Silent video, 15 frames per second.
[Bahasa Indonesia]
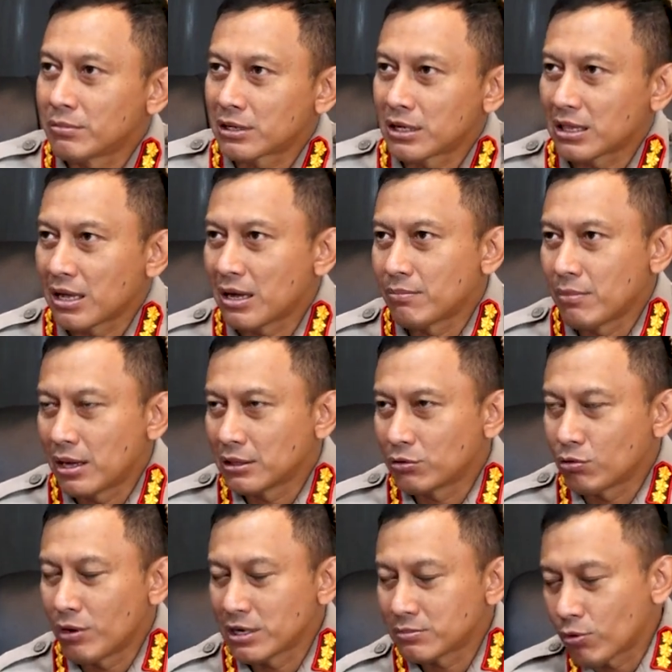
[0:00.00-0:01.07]
kita
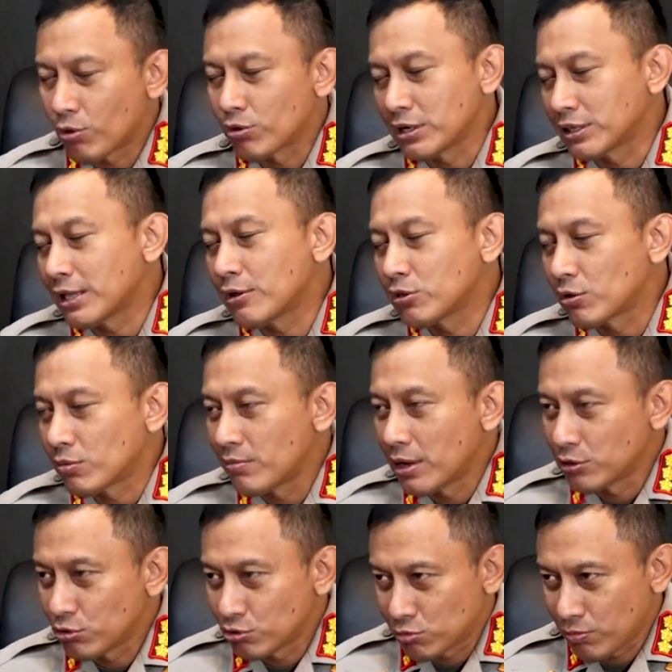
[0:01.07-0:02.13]
tugas pokok kita untuk
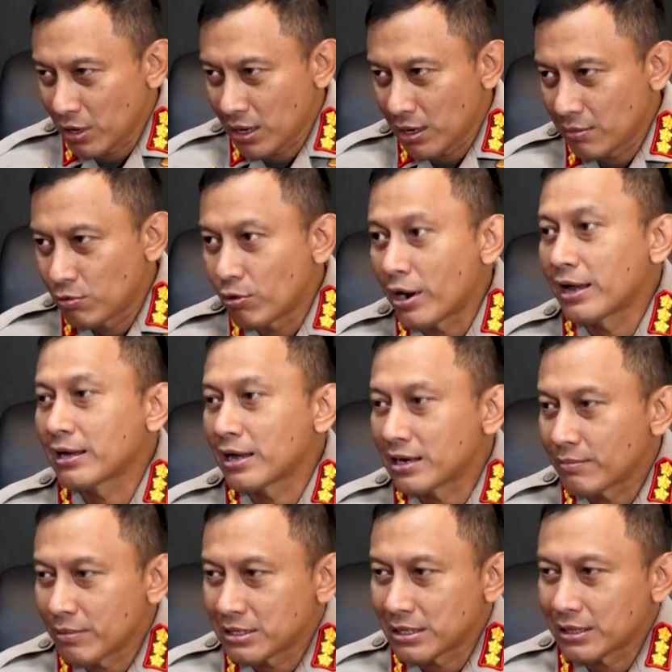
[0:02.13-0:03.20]
membantu supaya menguraikan
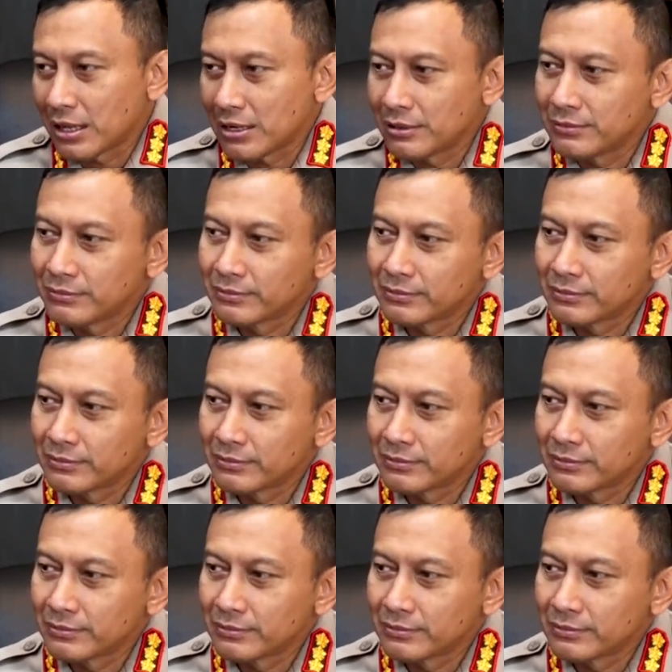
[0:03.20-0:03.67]
kemacetan.